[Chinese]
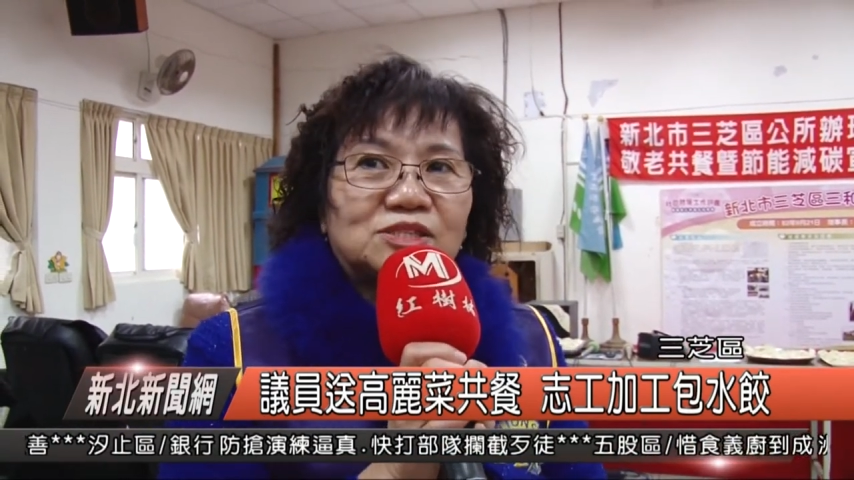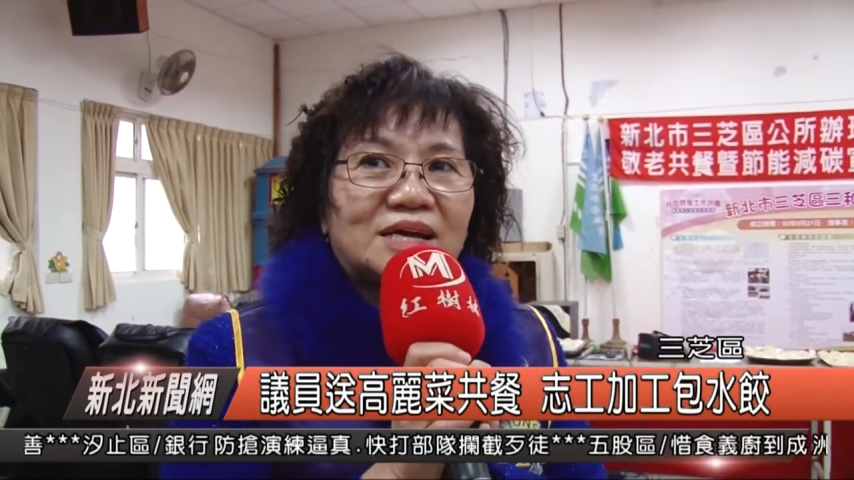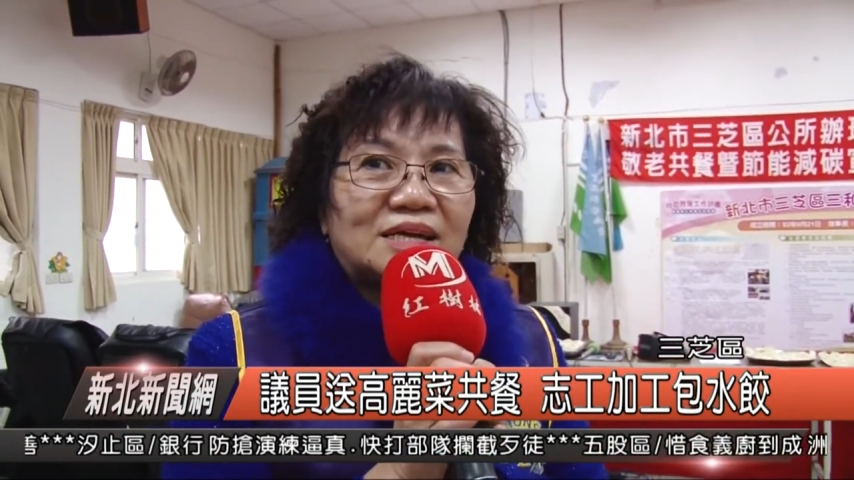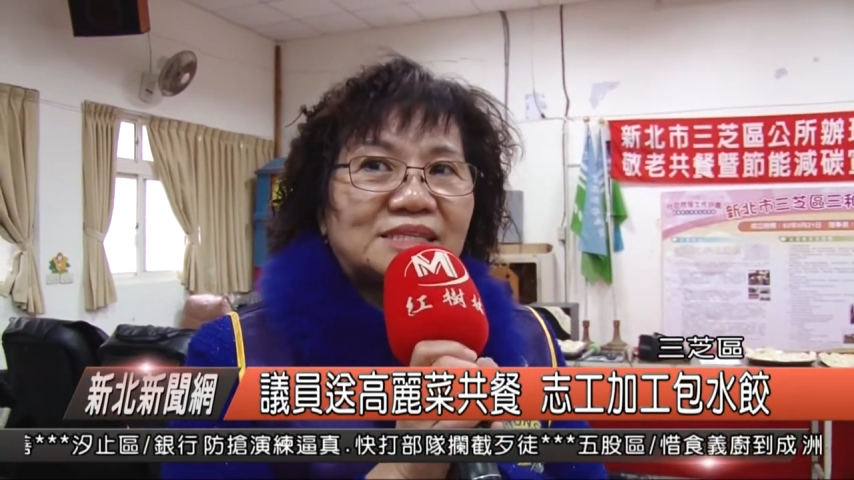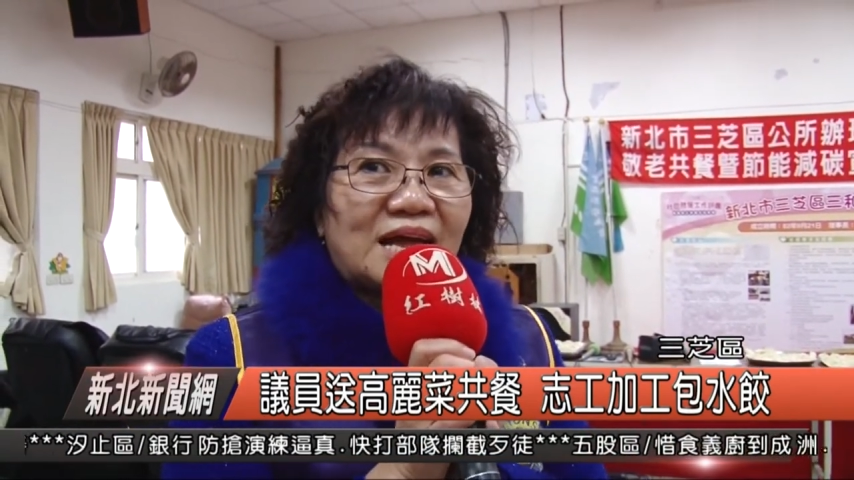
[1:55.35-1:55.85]

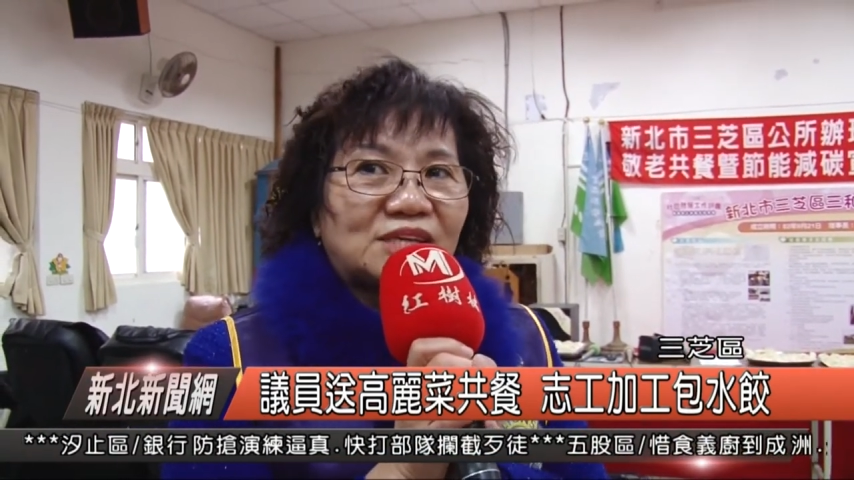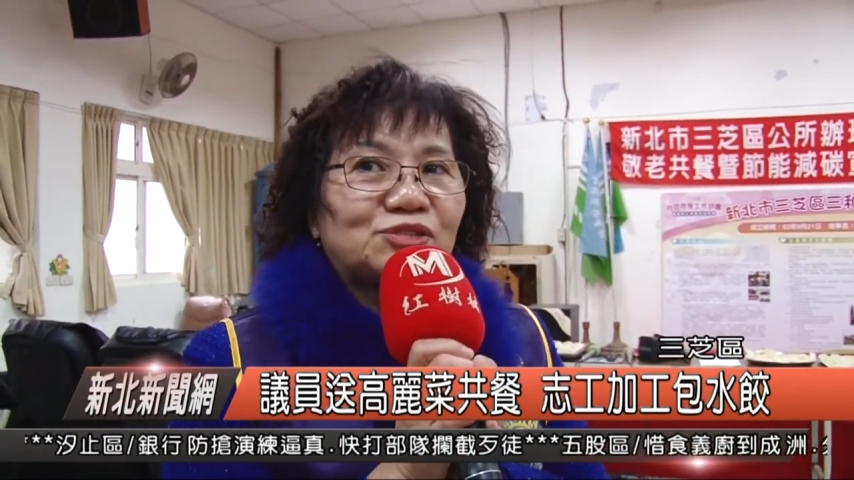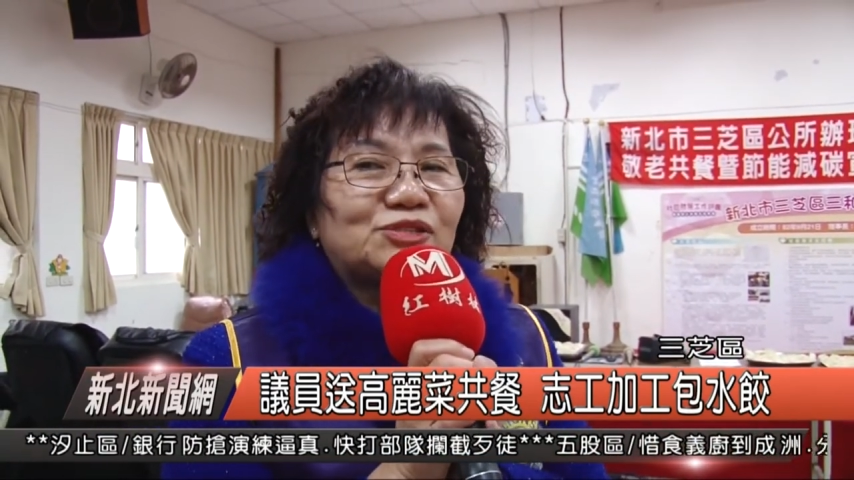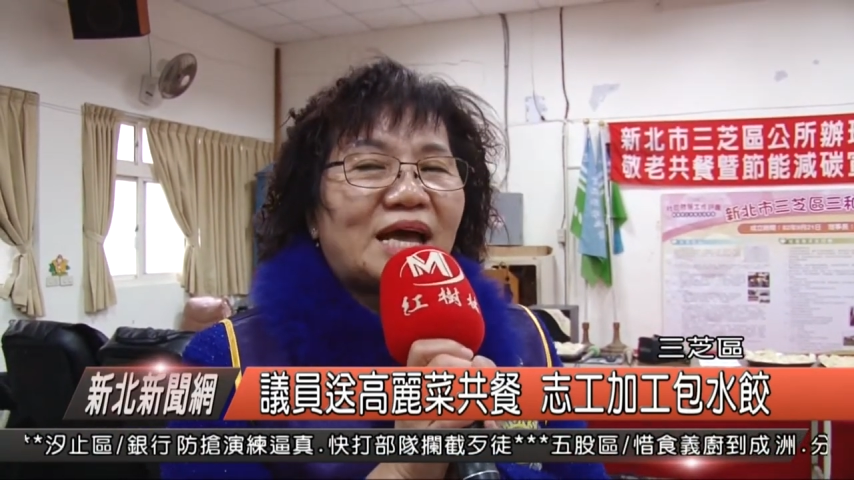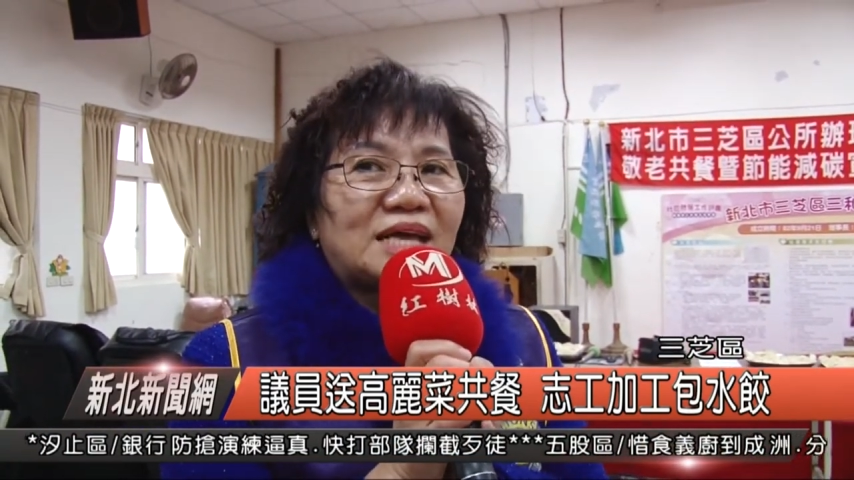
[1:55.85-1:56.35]
的大家
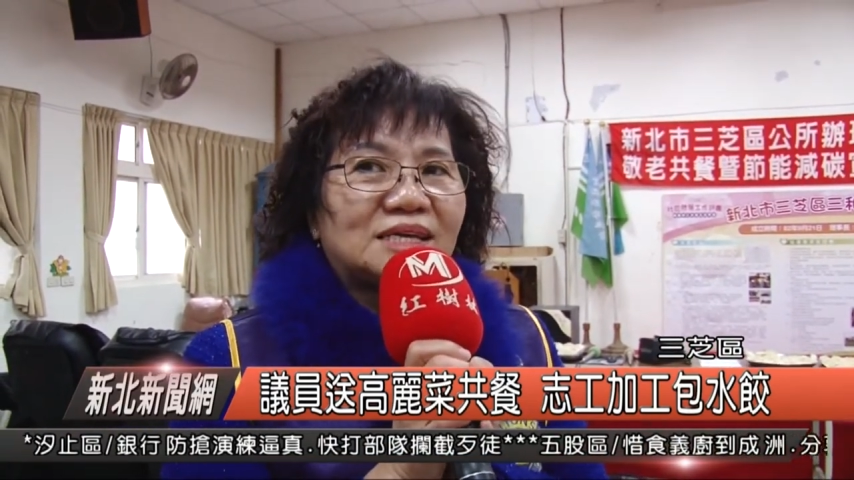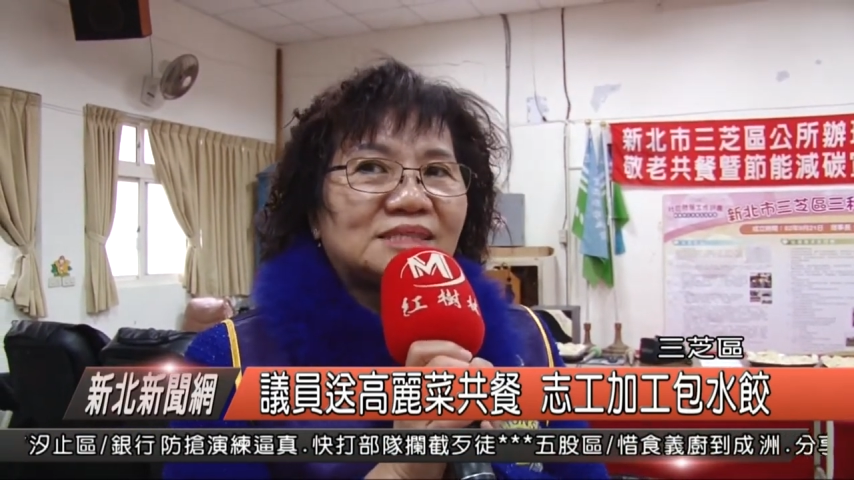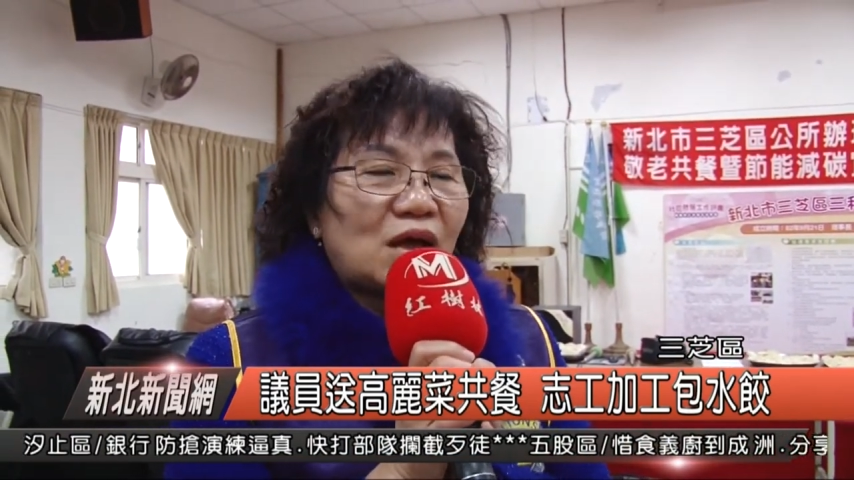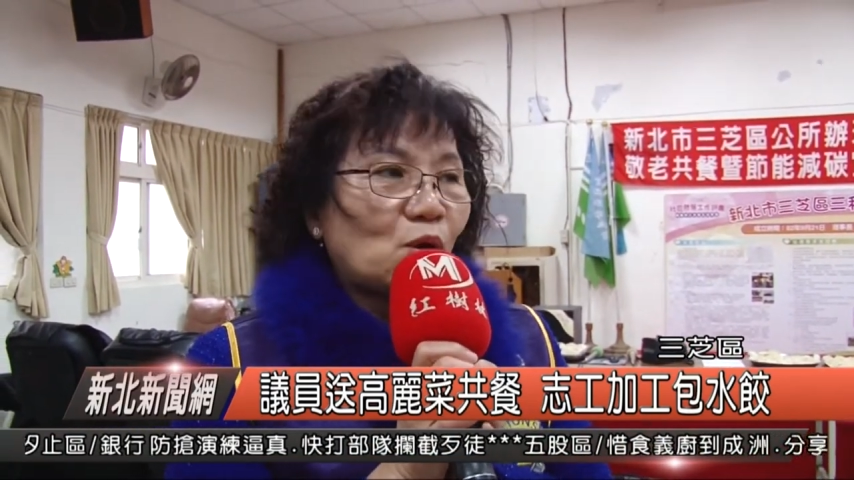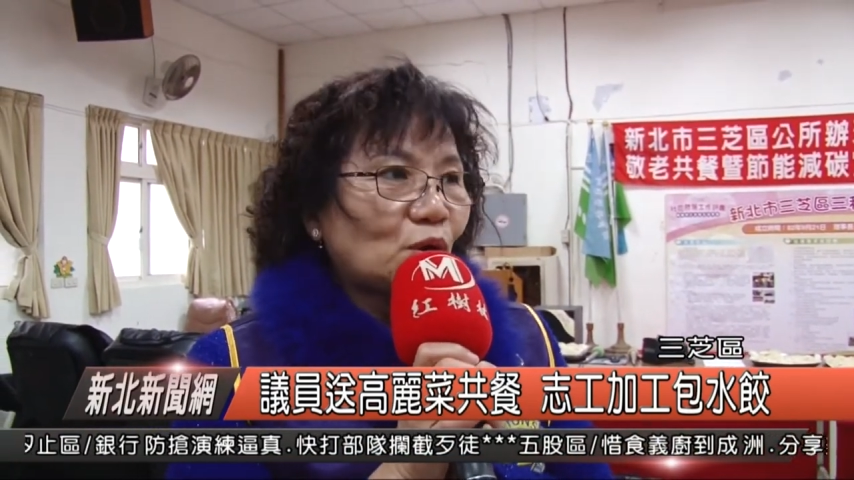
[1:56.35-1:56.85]
出来
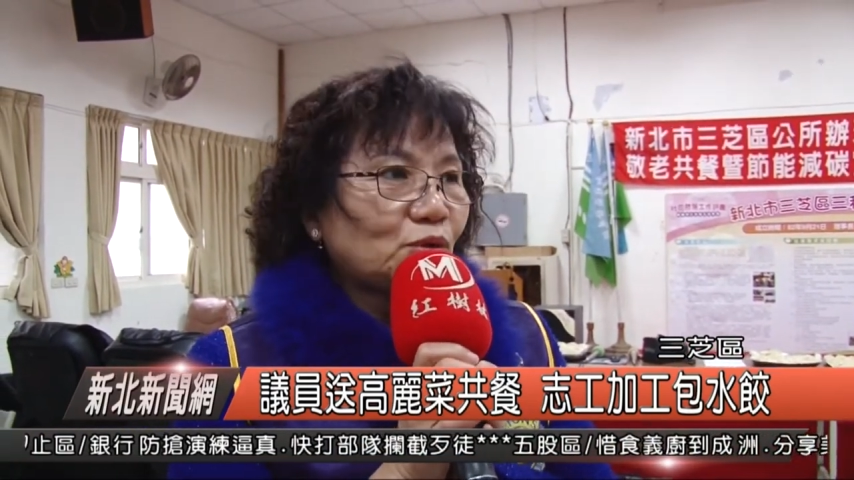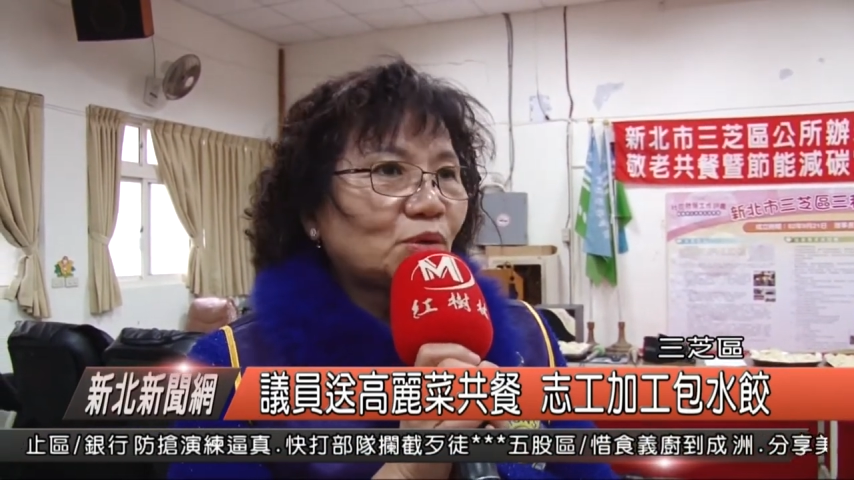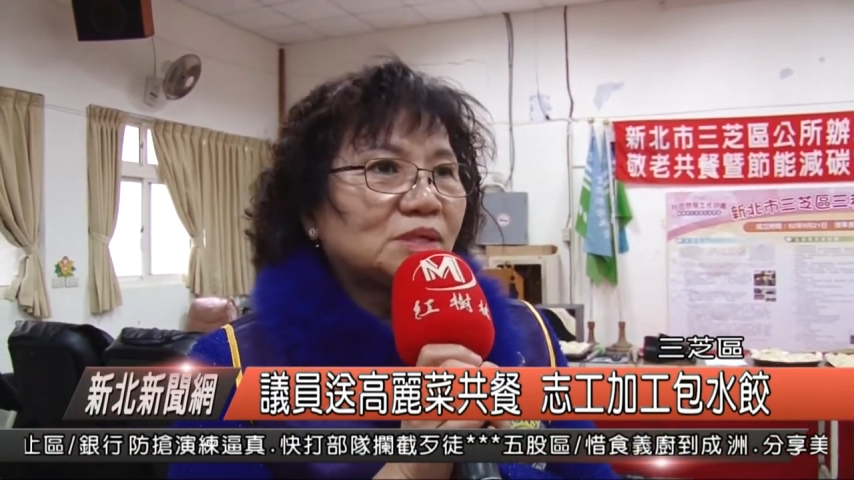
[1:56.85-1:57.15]
到活动